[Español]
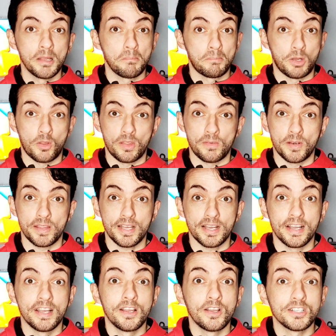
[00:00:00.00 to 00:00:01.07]
Pero de
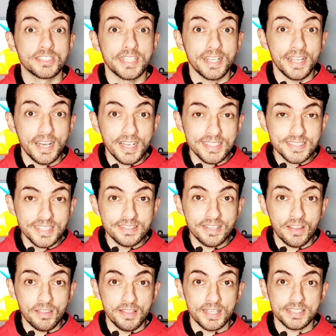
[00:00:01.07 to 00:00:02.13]
verdad, seguir las
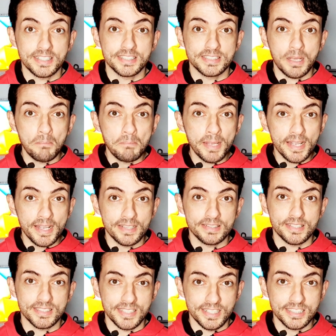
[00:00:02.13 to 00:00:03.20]
tendencias que están
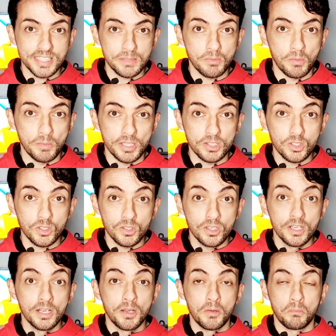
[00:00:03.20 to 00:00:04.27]
vigentes en este momento
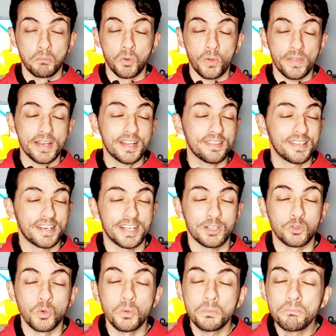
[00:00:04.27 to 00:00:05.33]
pueden hacer que
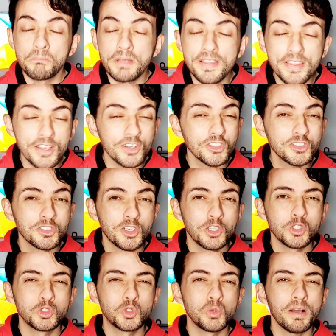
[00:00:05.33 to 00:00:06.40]
tus vídeos
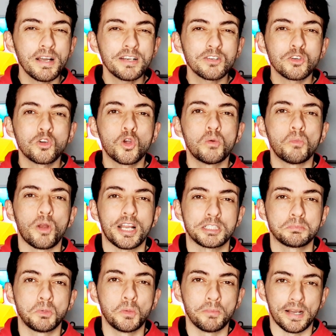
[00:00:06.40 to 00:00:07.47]
suban como la
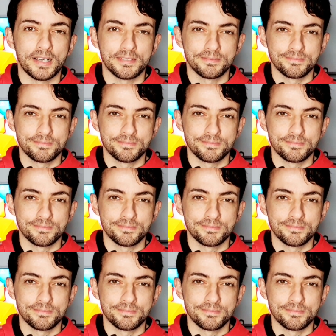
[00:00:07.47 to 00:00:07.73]
espuma.